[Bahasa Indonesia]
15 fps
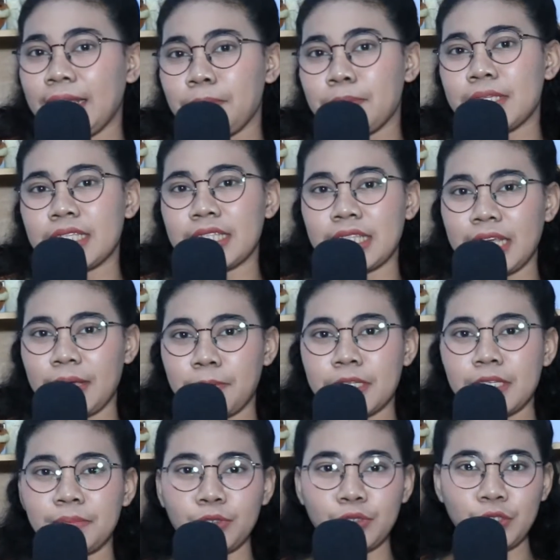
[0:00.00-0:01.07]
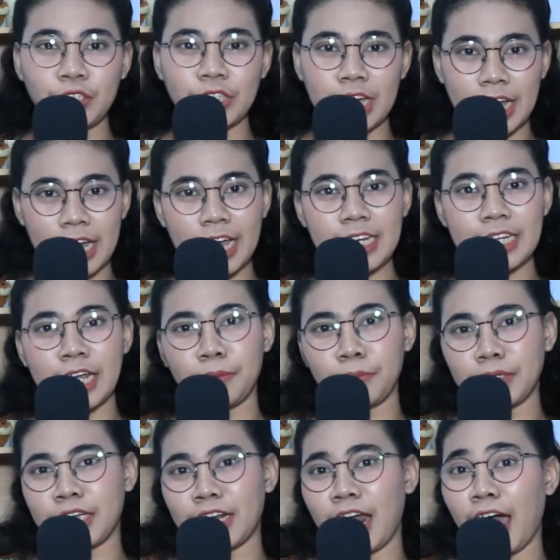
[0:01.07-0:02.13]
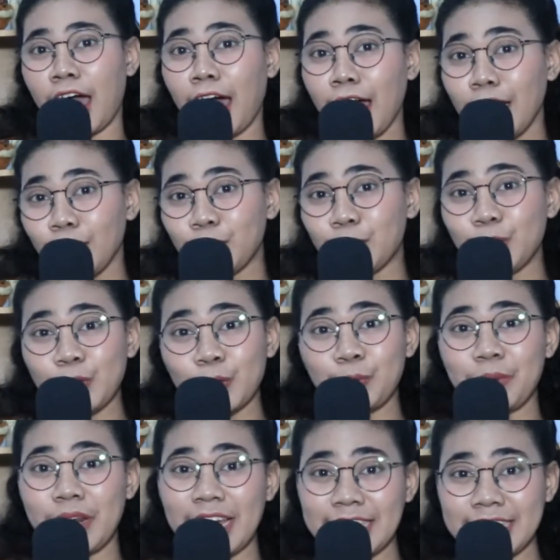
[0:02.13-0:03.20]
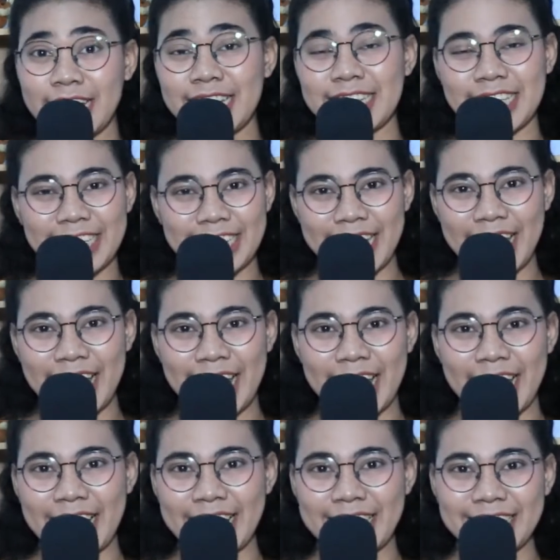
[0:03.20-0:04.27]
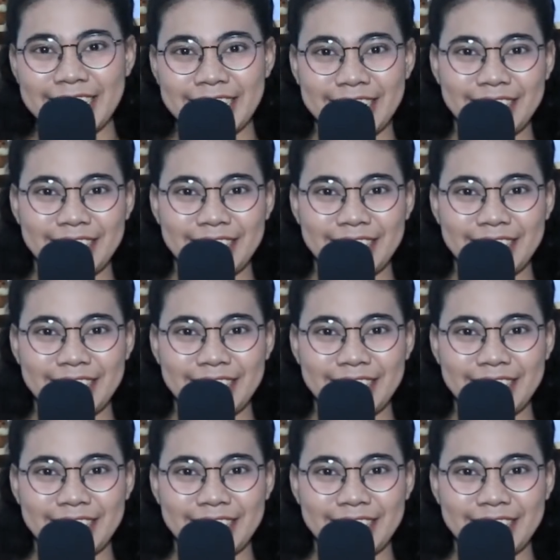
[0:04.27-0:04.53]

tips-tips mudah dan menyenangkan untuk belajar sejarah.